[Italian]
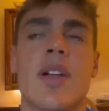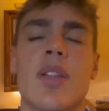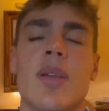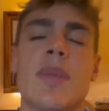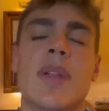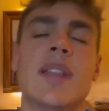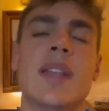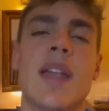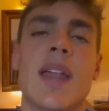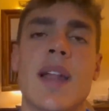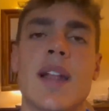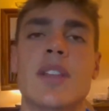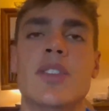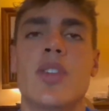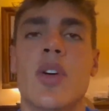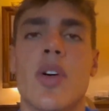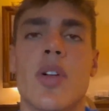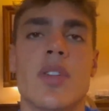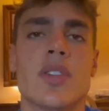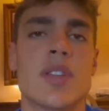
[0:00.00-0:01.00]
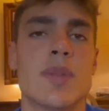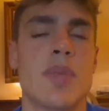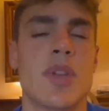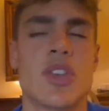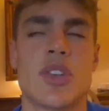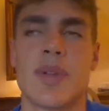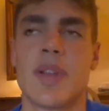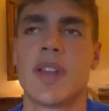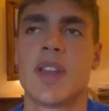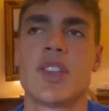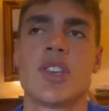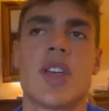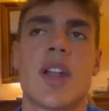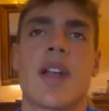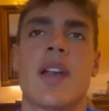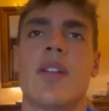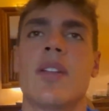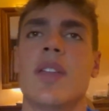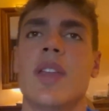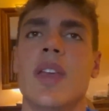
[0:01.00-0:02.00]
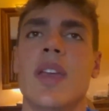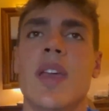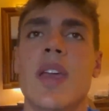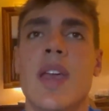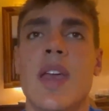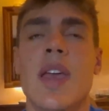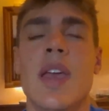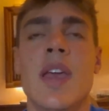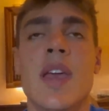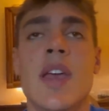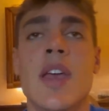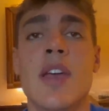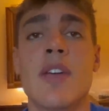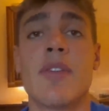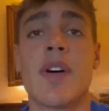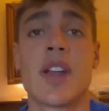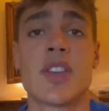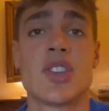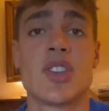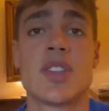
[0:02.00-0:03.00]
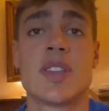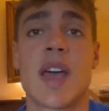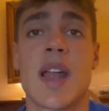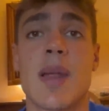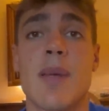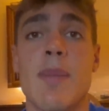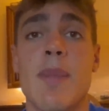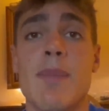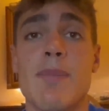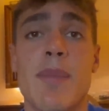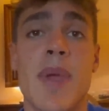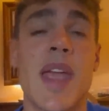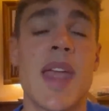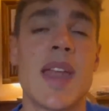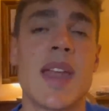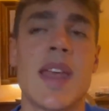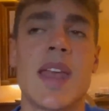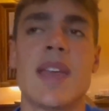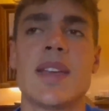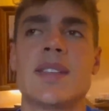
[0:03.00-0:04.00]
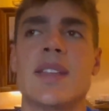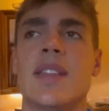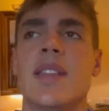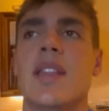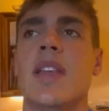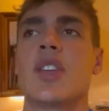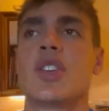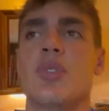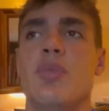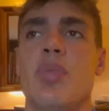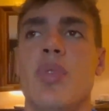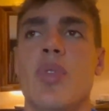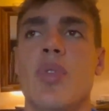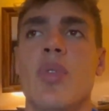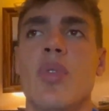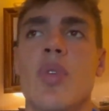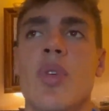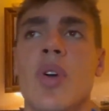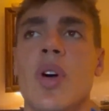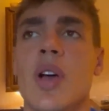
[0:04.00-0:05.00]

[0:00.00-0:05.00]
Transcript: di mantenere il tono, semplicemente cercano di farci stare bene e sentirci più